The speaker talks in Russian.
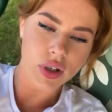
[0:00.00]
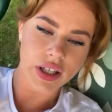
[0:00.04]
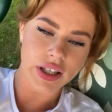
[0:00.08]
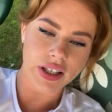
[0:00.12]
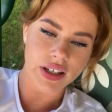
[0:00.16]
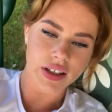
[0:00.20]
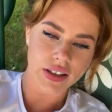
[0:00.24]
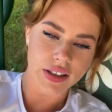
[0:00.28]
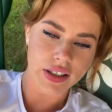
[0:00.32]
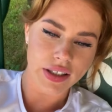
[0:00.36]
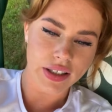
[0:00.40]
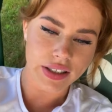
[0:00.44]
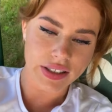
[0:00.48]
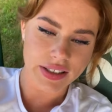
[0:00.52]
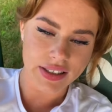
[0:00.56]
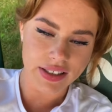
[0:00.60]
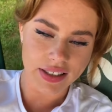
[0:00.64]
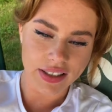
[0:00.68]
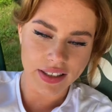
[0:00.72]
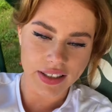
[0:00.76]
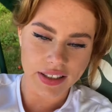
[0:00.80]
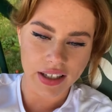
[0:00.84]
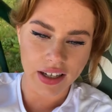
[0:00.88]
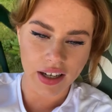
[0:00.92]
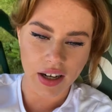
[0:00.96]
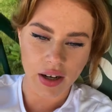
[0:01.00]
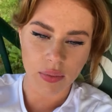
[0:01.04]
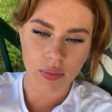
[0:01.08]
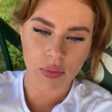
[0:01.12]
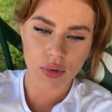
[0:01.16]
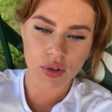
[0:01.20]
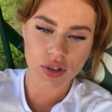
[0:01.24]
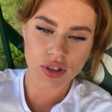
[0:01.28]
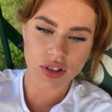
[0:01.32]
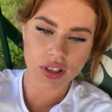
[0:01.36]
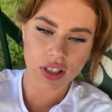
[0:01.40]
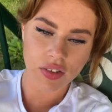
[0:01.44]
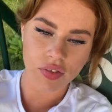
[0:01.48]
В океан Екатерины.
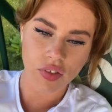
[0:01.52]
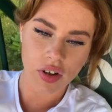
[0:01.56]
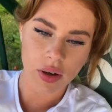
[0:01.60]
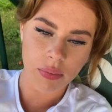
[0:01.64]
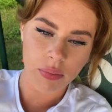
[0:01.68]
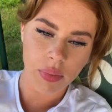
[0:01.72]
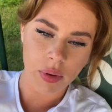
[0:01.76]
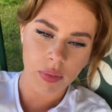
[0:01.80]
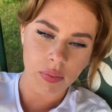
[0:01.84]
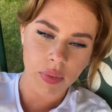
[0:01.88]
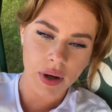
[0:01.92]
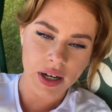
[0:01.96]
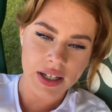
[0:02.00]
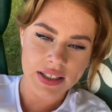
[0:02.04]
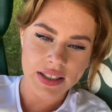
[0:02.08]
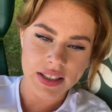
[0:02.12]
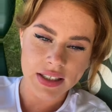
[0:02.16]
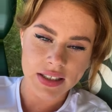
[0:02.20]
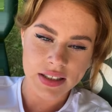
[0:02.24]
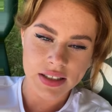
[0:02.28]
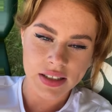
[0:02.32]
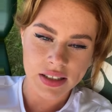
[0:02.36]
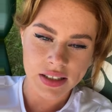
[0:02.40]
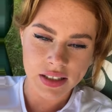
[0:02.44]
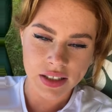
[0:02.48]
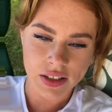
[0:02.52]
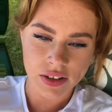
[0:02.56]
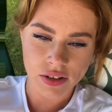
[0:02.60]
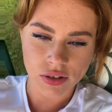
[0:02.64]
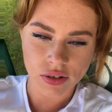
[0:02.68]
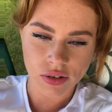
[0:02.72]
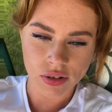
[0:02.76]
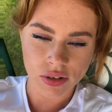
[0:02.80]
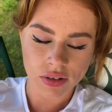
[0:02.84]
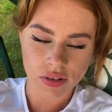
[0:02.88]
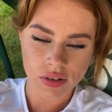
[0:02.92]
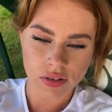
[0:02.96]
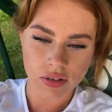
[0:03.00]
А можно к вам попасть, если
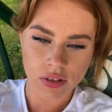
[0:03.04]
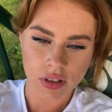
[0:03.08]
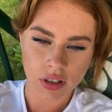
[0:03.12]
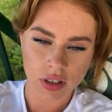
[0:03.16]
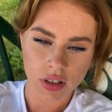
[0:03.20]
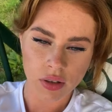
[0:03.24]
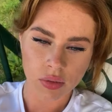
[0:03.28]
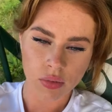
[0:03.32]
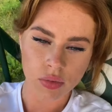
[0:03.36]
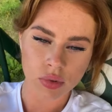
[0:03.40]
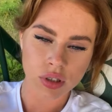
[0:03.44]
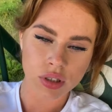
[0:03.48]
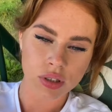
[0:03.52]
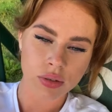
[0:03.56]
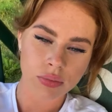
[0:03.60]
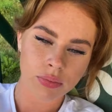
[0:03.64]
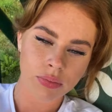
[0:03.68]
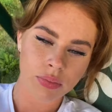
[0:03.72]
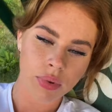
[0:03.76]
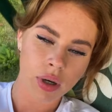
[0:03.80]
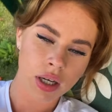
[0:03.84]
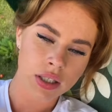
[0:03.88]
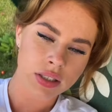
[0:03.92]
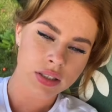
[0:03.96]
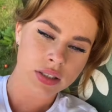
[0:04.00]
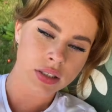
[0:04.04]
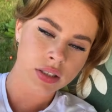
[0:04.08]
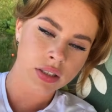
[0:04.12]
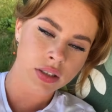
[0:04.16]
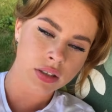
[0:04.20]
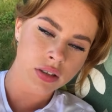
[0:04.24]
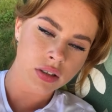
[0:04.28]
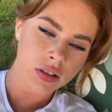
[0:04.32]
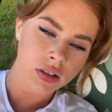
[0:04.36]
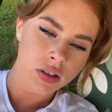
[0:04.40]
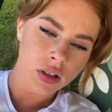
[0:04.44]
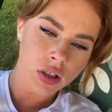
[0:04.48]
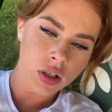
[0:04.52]
нету никому
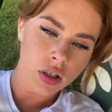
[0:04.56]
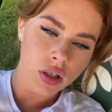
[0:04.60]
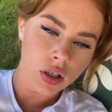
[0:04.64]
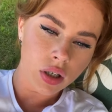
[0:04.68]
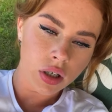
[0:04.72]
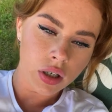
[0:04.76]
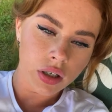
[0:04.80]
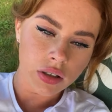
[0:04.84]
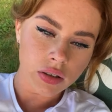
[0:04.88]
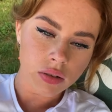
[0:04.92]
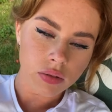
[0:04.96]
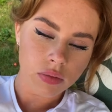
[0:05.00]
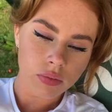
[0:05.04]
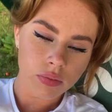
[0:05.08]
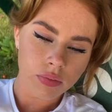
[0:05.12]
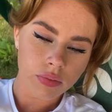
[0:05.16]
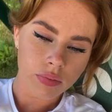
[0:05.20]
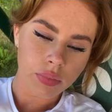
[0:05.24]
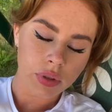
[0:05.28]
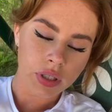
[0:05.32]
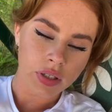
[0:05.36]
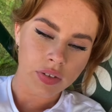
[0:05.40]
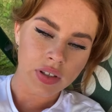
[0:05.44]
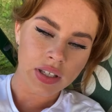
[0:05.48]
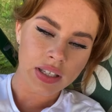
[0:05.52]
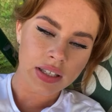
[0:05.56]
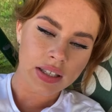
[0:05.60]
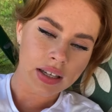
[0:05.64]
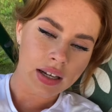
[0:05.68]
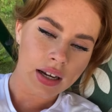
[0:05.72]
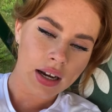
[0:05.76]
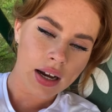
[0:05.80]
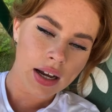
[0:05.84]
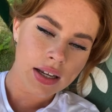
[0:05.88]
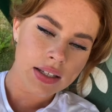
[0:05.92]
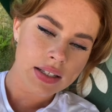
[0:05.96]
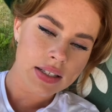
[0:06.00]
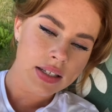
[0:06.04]
симпатии?
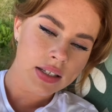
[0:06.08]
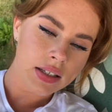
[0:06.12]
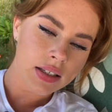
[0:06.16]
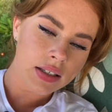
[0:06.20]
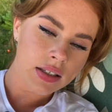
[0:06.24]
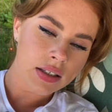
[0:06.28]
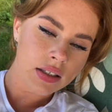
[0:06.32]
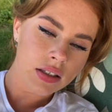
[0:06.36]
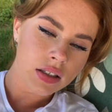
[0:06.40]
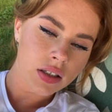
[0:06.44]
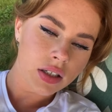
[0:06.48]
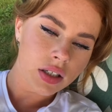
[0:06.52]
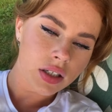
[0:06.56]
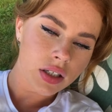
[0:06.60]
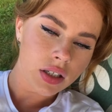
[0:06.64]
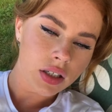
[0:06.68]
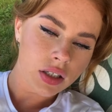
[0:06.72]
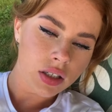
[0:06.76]
Привет, Катя.